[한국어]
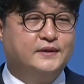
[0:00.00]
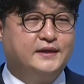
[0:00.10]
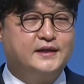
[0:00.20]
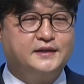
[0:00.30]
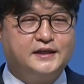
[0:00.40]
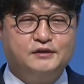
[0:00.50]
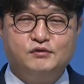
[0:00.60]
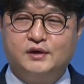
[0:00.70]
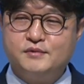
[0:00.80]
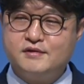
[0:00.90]
하나님께
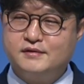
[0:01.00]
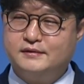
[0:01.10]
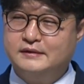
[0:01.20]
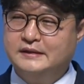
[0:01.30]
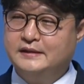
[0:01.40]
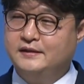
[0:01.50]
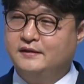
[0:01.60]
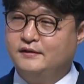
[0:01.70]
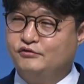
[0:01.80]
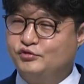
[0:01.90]
기도하면서
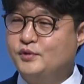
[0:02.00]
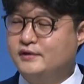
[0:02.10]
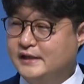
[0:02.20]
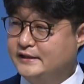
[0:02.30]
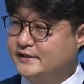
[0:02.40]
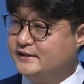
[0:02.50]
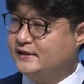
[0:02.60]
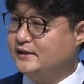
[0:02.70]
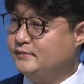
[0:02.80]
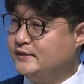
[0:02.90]
어, 투병을 하기
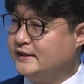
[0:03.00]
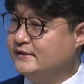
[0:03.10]
시작합니다.